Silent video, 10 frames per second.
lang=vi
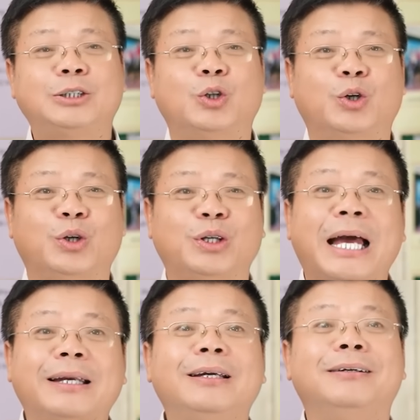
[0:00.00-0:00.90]
Thế rồi
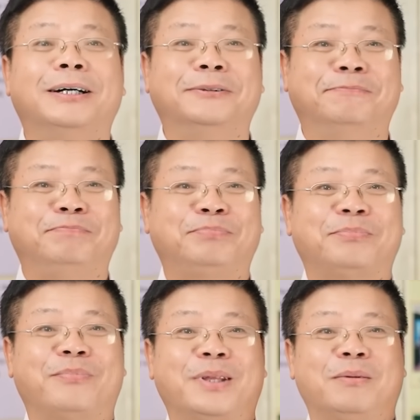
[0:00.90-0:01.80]
đang đi đường
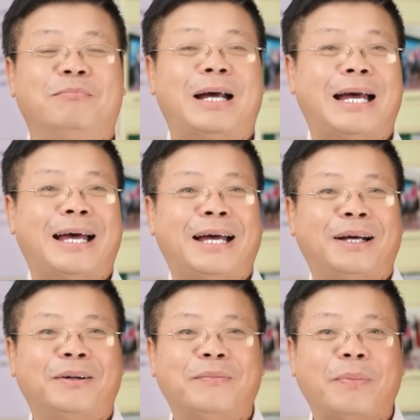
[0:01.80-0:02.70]

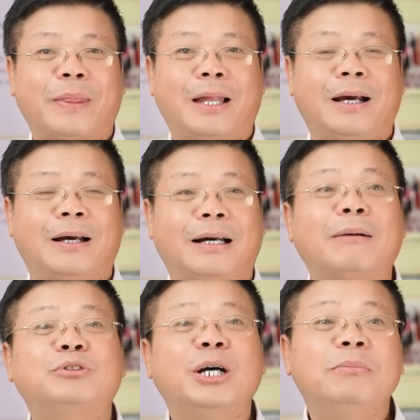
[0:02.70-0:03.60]
mà
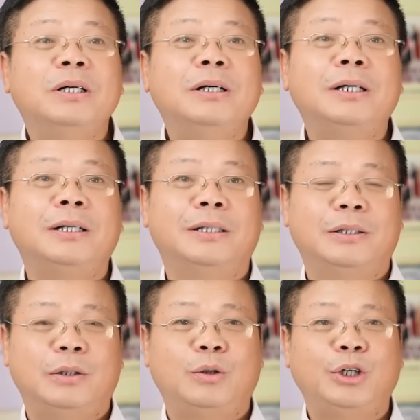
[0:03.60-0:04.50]
gặp trời mưa,
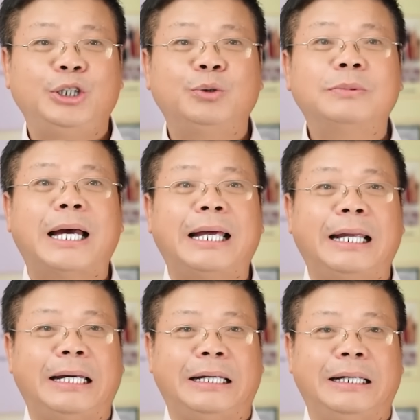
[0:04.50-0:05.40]
ôi chúng ta
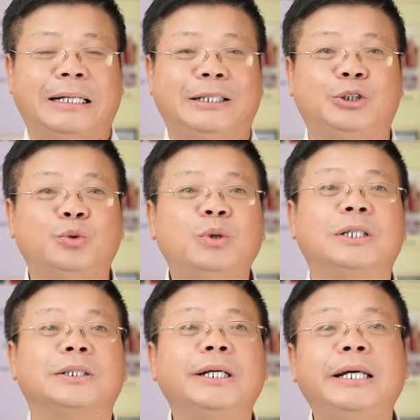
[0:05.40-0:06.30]
lại trú
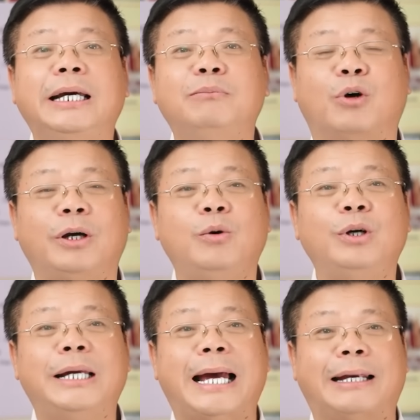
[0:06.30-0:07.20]
ở dưới hiên một cái
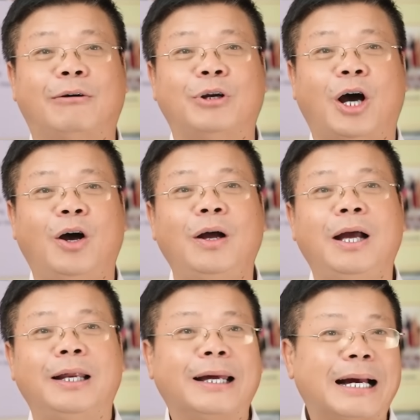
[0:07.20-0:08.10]
ngôi nhà nào đó,
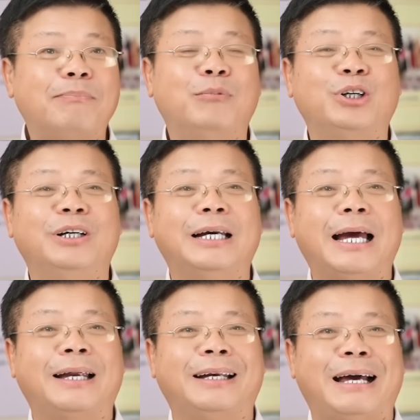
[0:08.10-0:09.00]
lại gặp một người
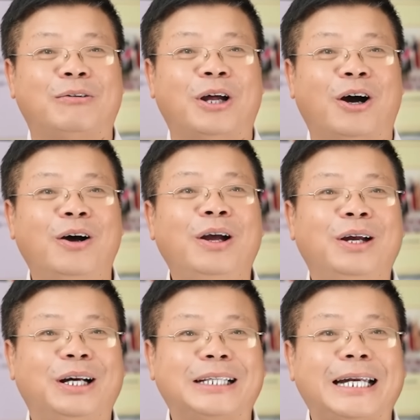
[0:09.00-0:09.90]
nào đó,
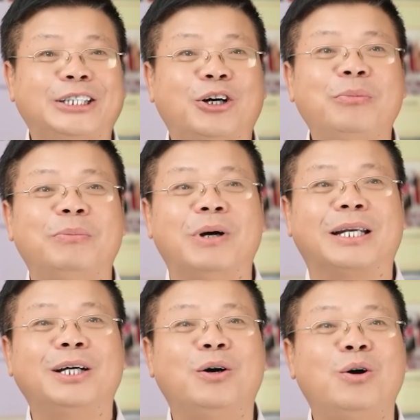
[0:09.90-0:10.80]
người ta lại cho mình
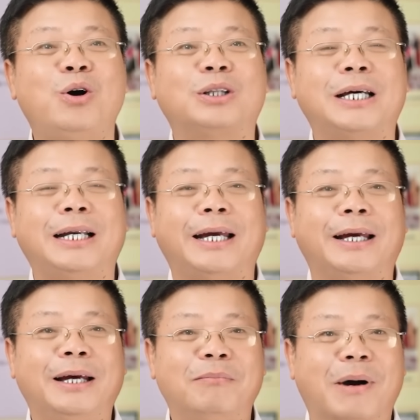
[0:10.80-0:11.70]
mượn cái ô, người ta
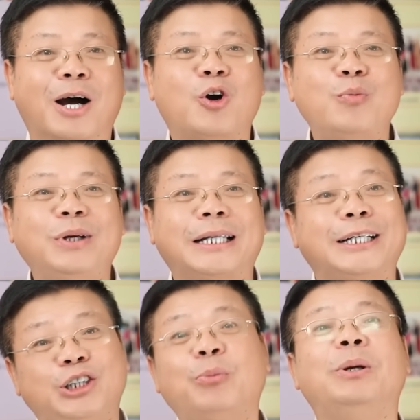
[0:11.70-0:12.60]
lại mở cốp ra, người
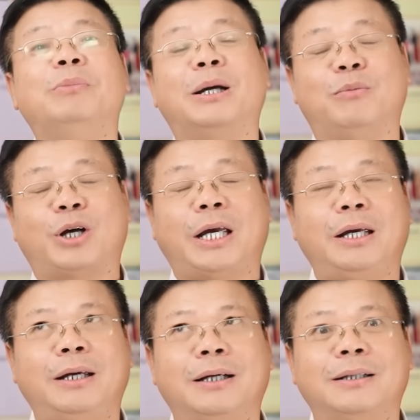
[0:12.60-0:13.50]
ta cho mình mượn một
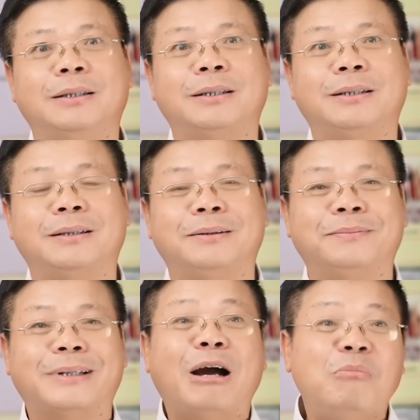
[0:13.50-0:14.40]
cái
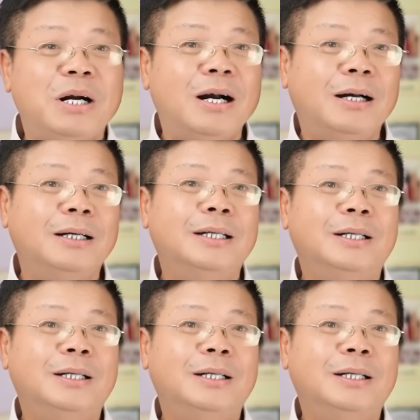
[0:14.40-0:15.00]
áo mưa,